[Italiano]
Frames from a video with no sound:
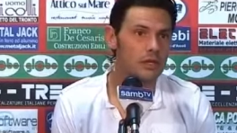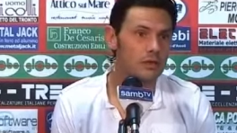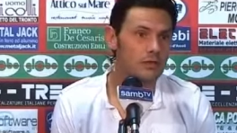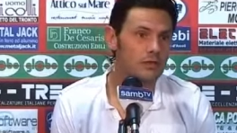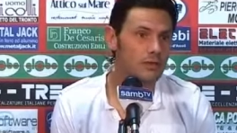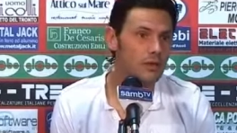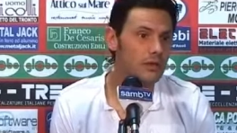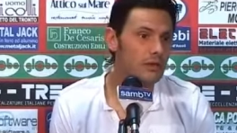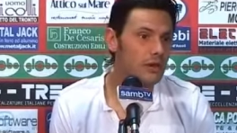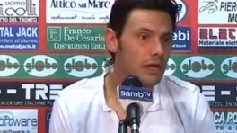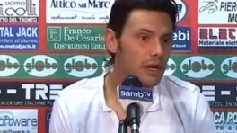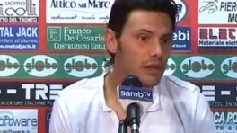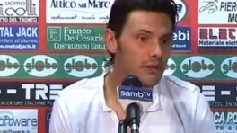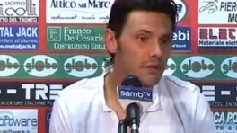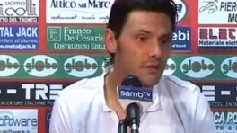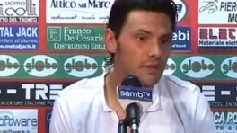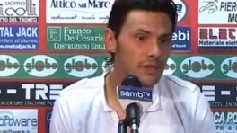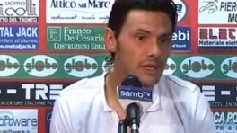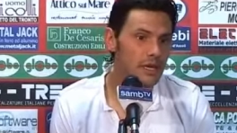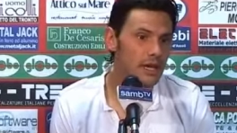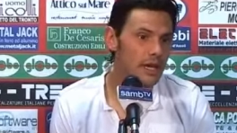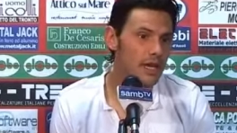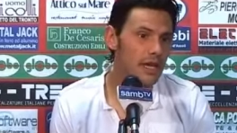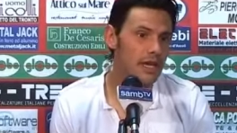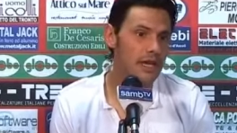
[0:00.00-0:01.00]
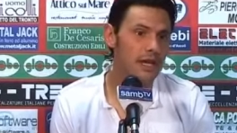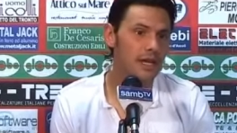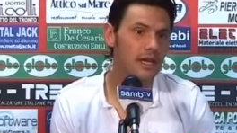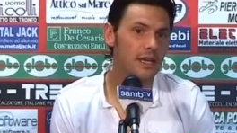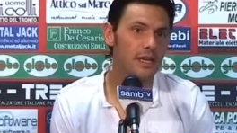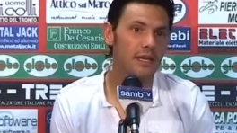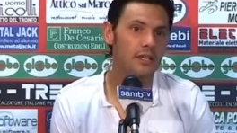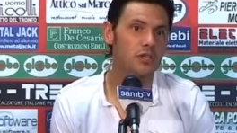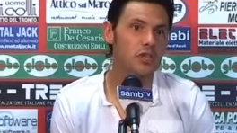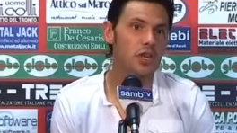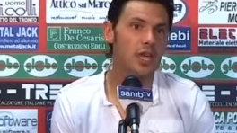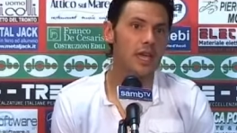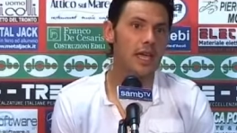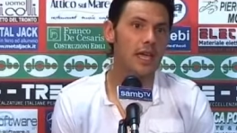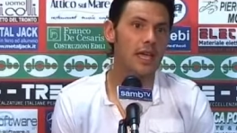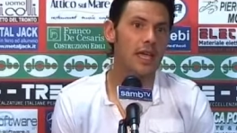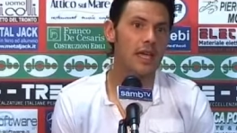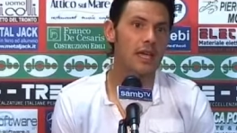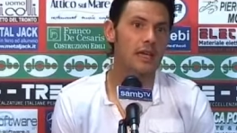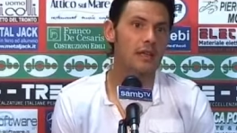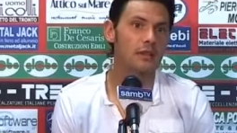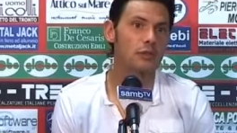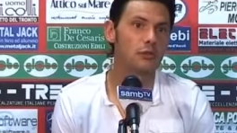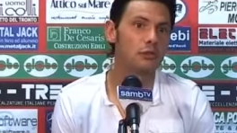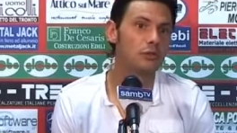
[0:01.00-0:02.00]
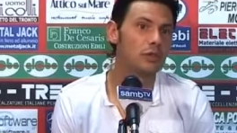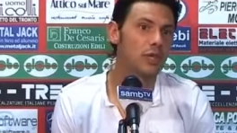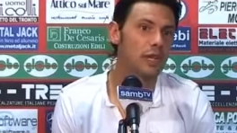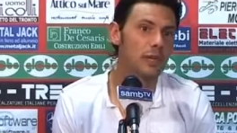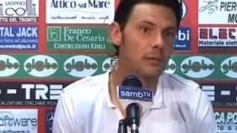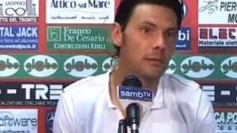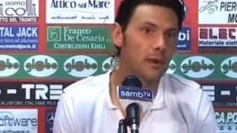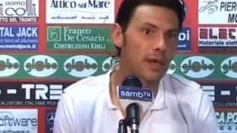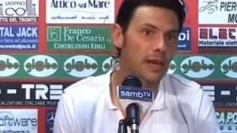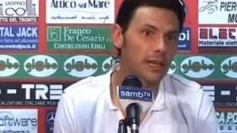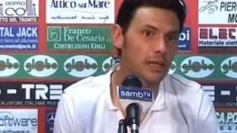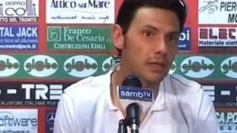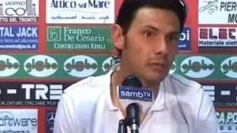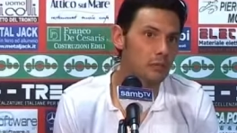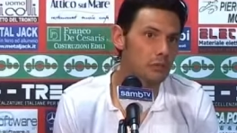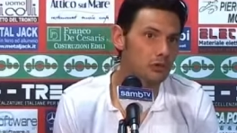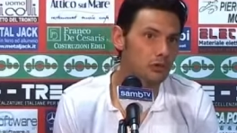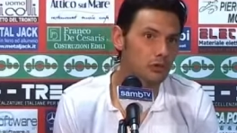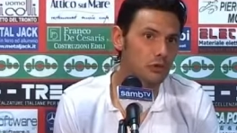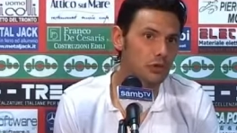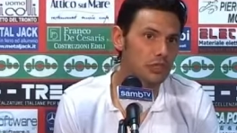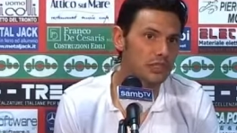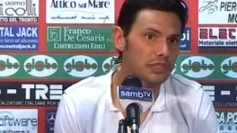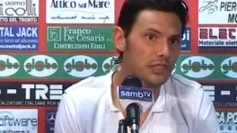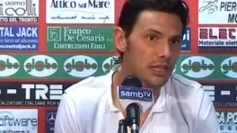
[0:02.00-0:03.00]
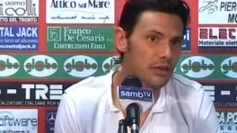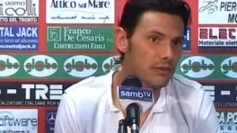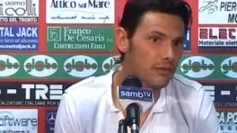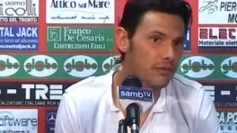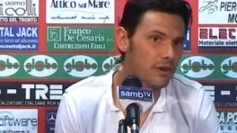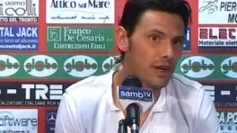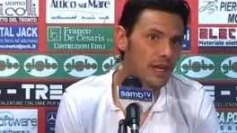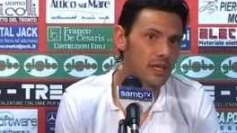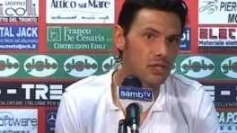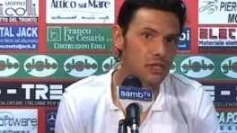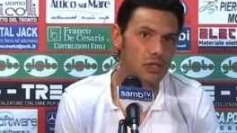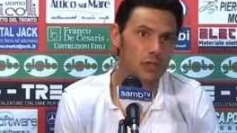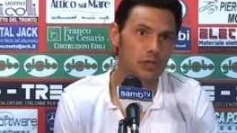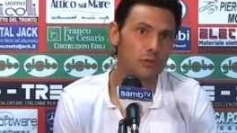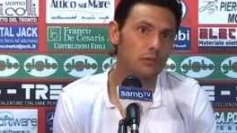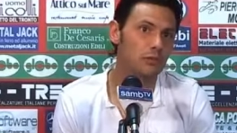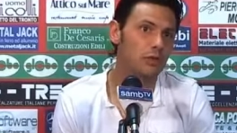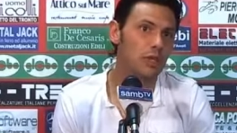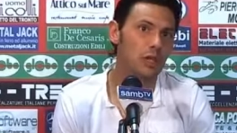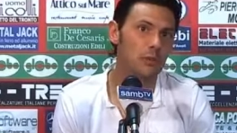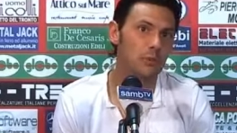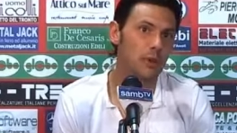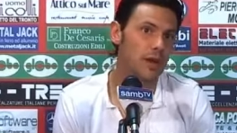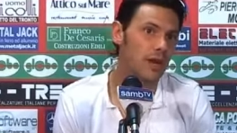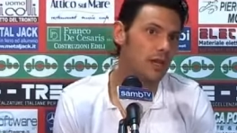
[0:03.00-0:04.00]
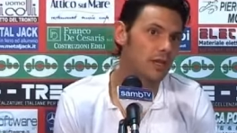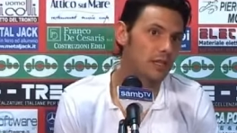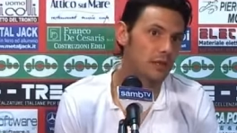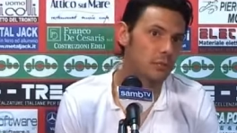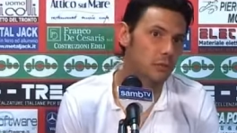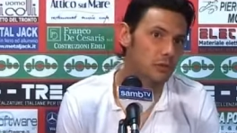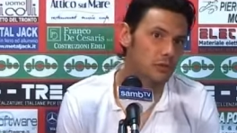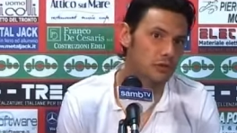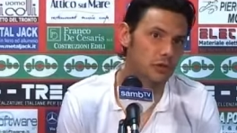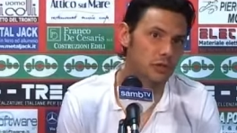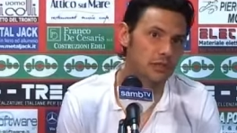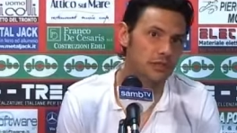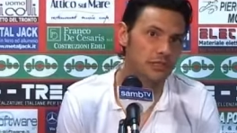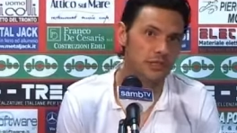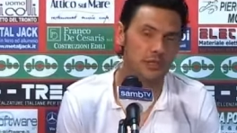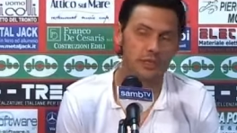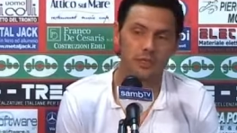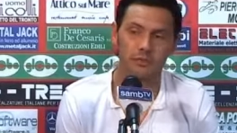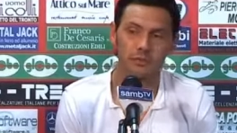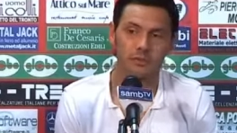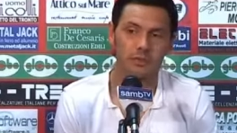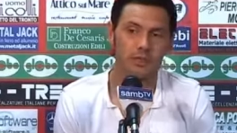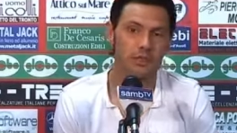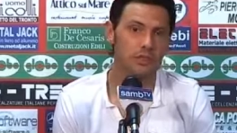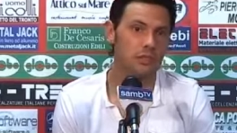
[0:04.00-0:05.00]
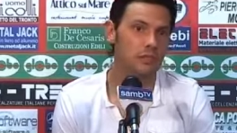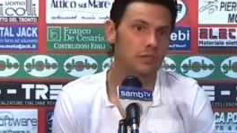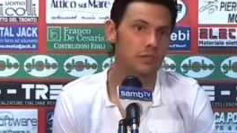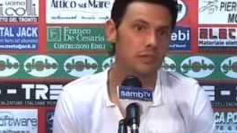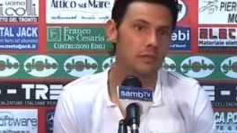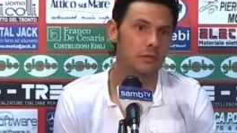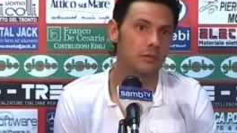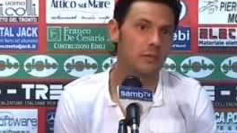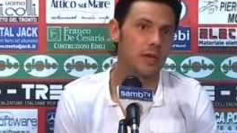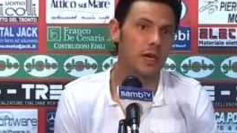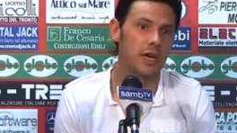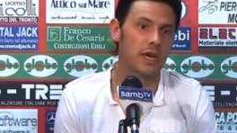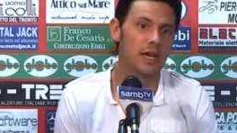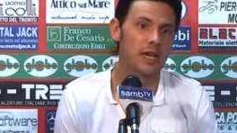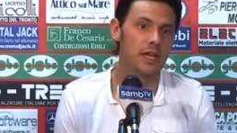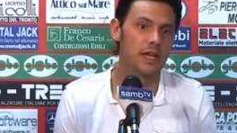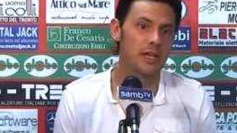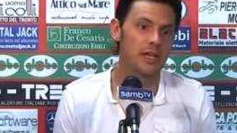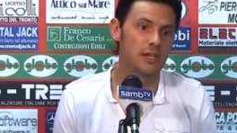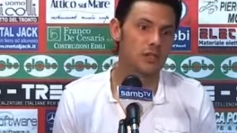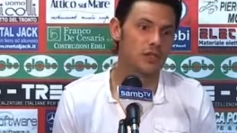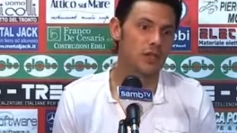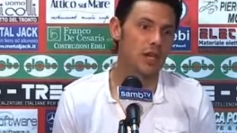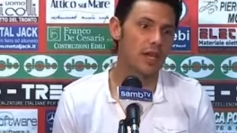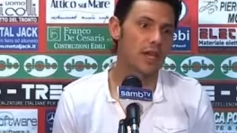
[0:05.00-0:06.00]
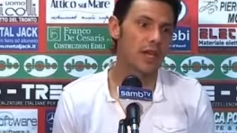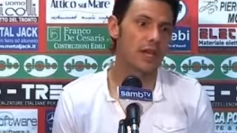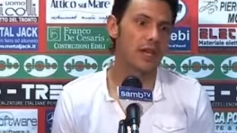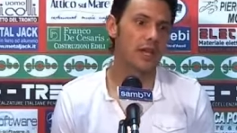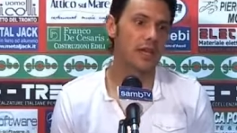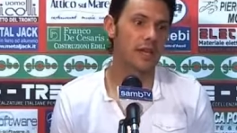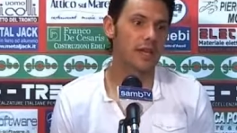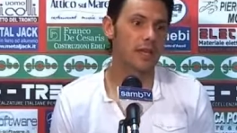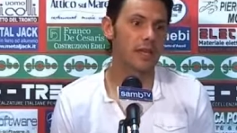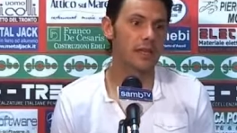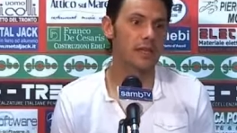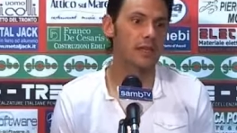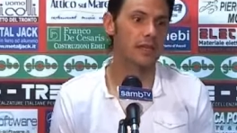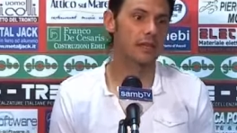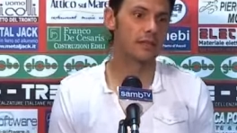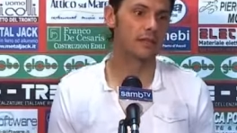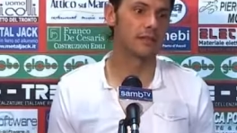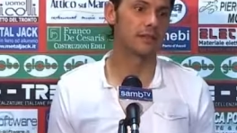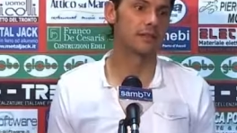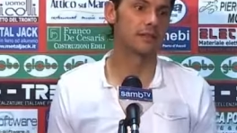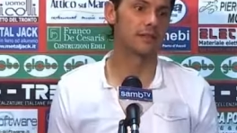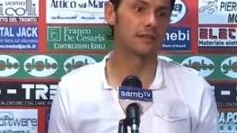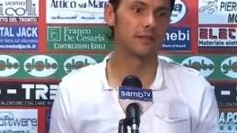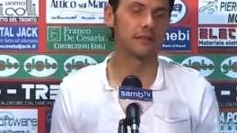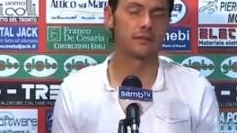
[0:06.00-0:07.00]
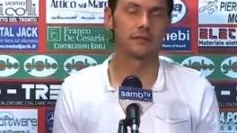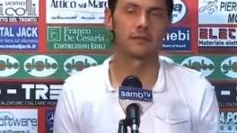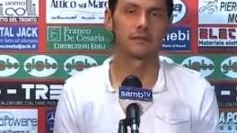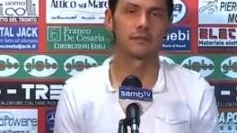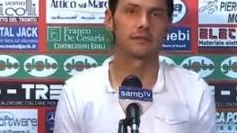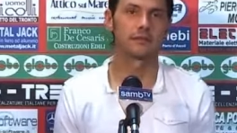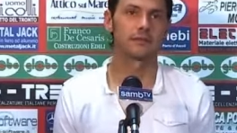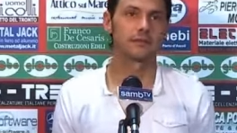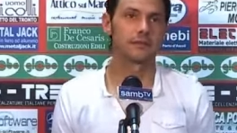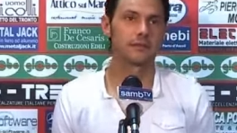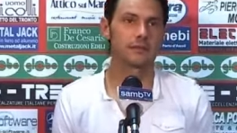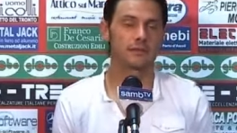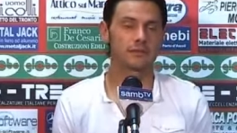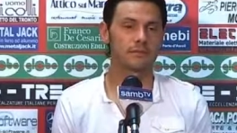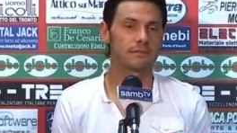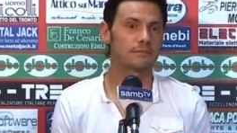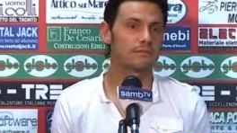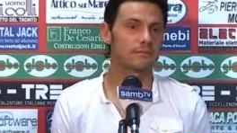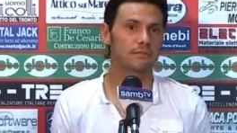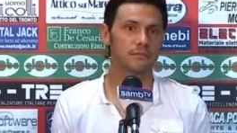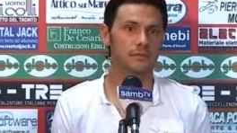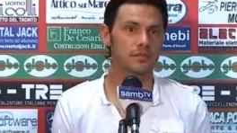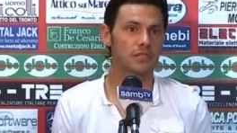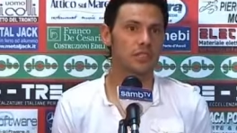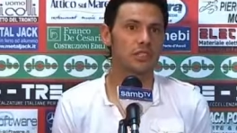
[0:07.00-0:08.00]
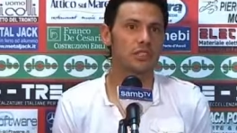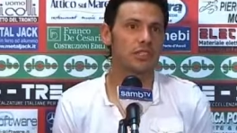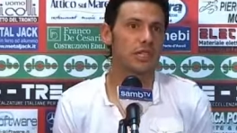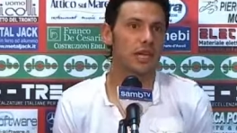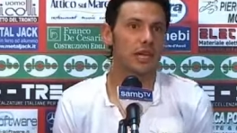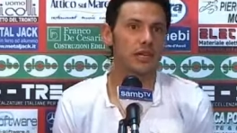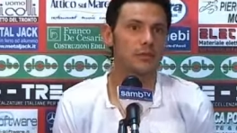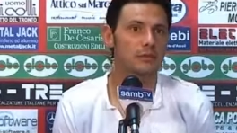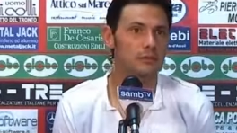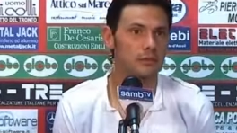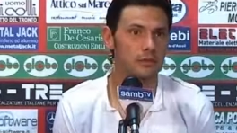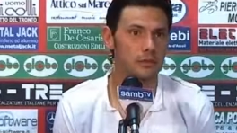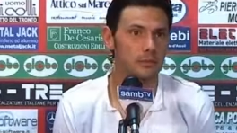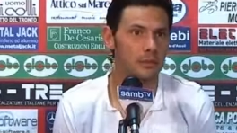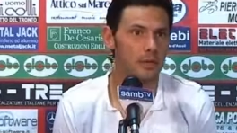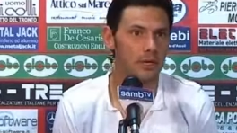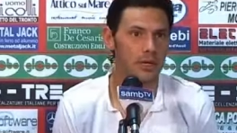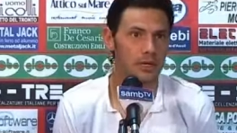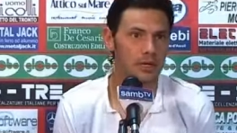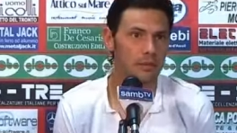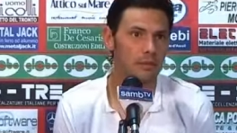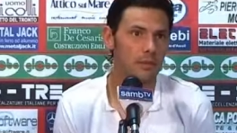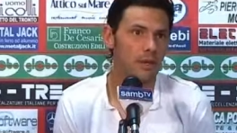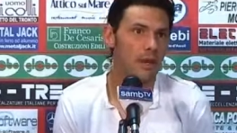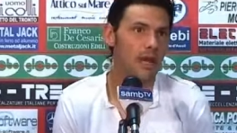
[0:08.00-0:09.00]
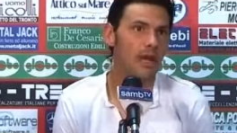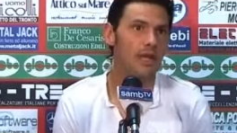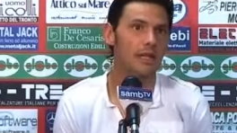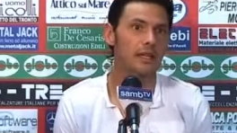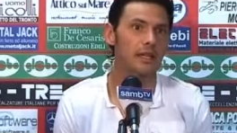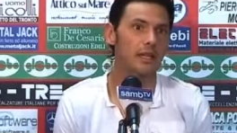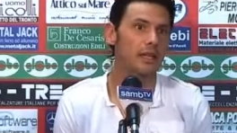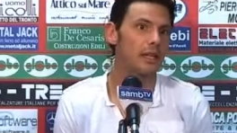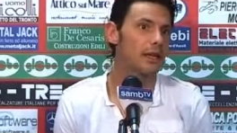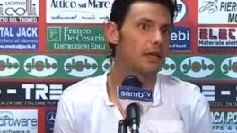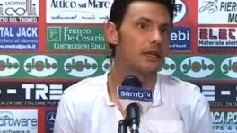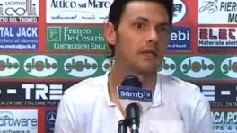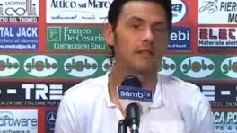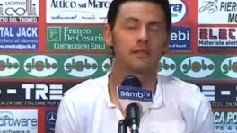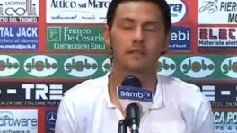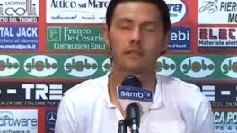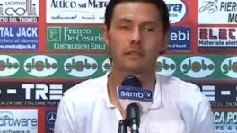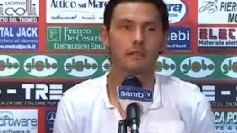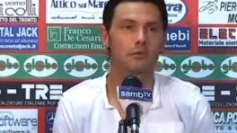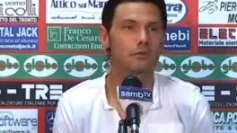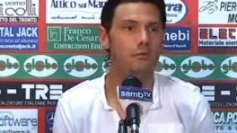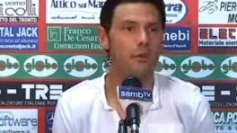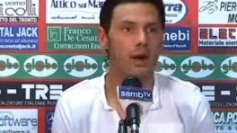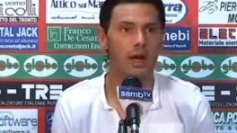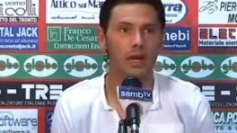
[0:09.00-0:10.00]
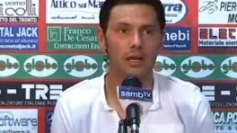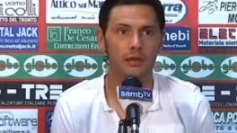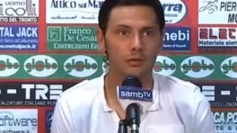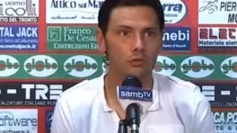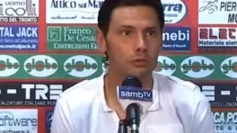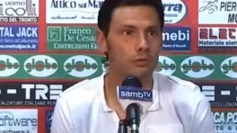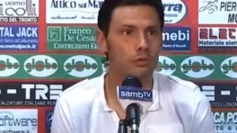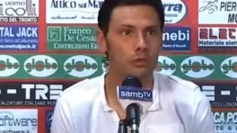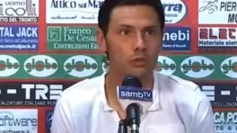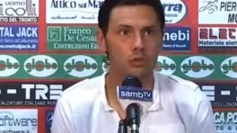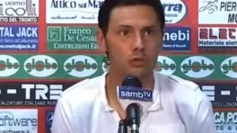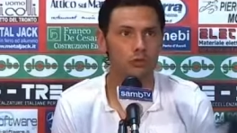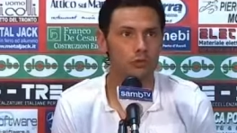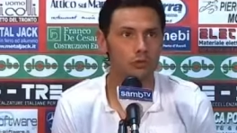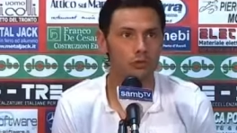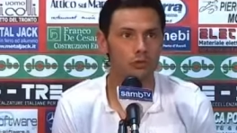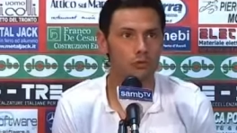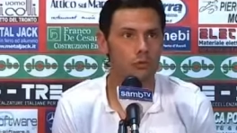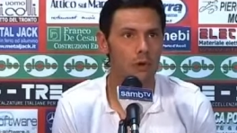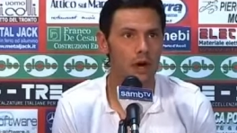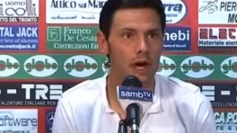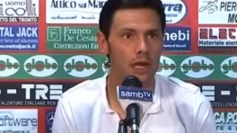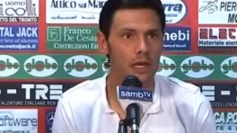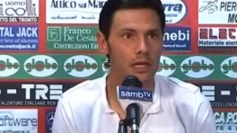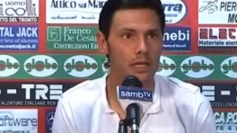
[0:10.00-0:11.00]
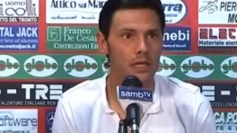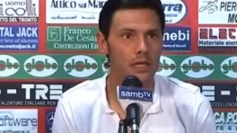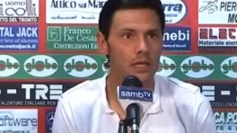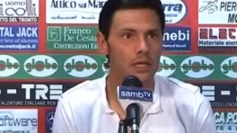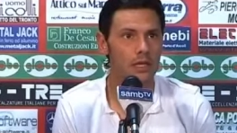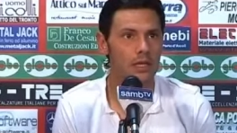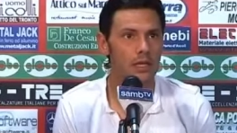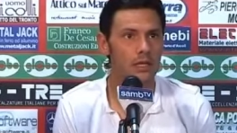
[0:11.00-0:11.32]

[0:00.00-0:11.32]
fino alla fine cioè, tutte le parate possono essere facili, tutte le parate possono essere difficili, insomma cioè, ci sta, insomma, è una parata uguale, tutte sono uguali